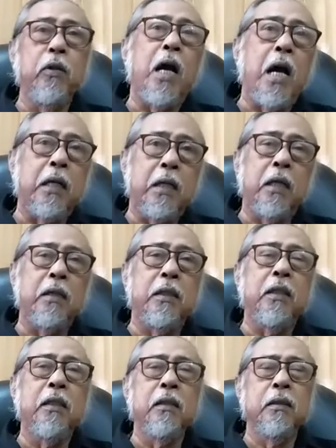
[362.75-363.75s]
yang ada
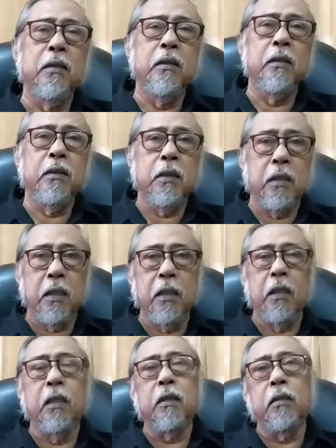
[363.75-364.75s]
di
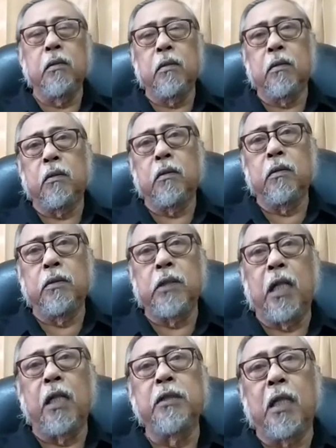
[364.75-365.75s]
Eh,
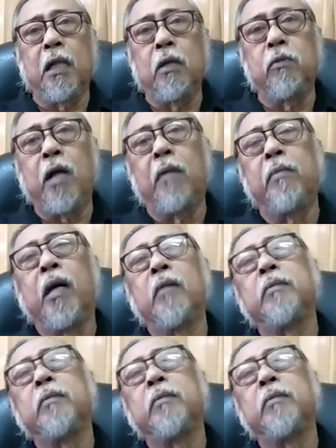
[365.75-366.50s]
jalan-jalan utama.